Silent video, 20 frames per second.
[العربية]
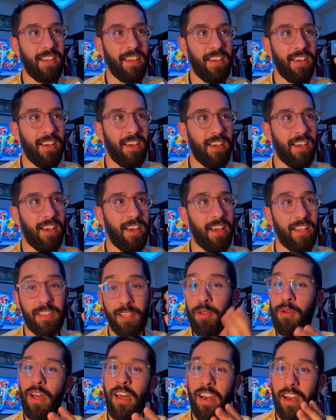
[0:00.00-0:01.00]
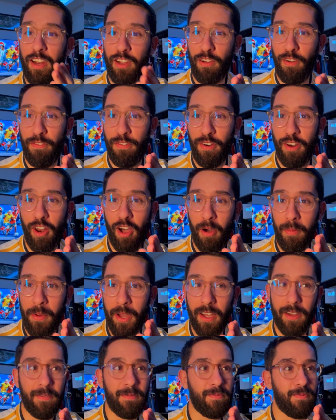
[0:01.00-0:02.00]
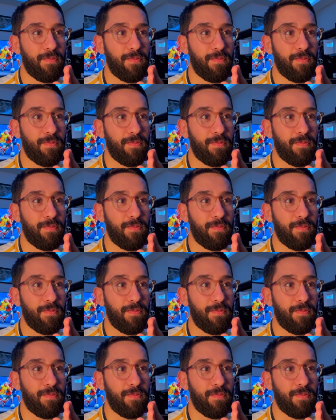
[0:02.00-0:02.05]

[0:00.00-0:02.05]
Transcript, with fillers: آه، اعطيونا رايكم في اللعبه